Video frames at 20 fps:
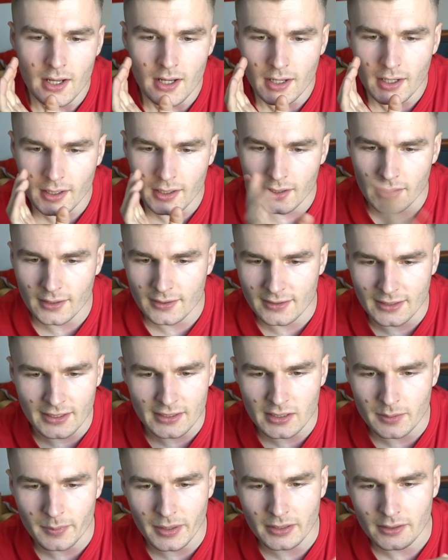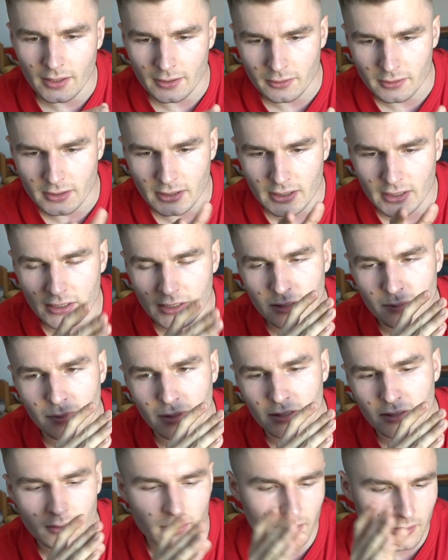äh, ist Lindemann, also Till
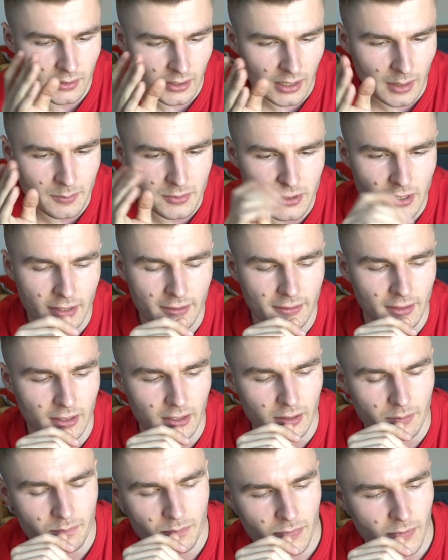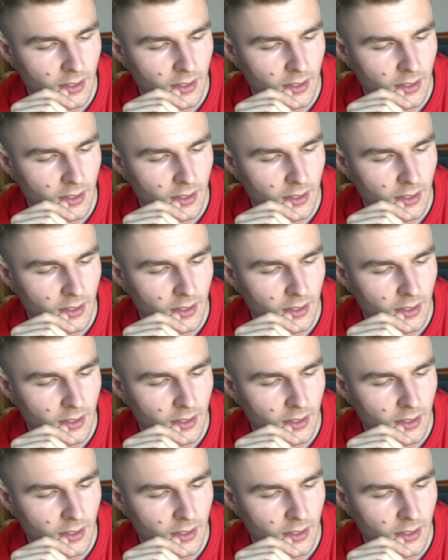Lindemann, der Rammstein-Sänger.